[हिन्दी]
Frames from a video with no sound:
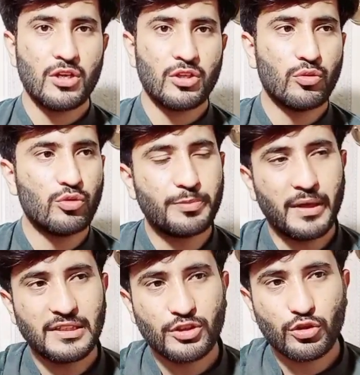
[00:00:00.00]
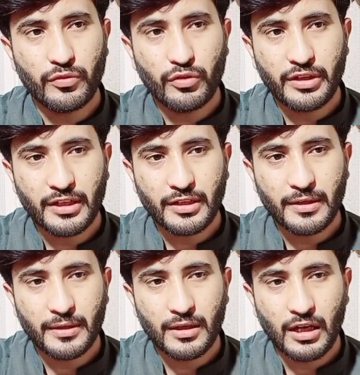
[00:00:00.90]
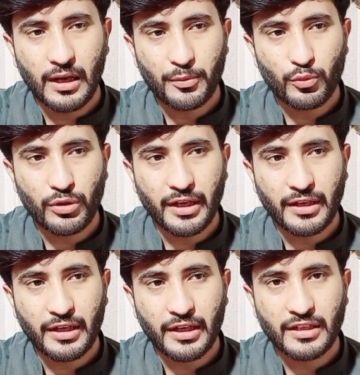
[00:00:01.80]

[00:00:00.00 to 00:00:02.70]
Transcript: तो उस बात से जो है वो एक आप यूँ कहें कि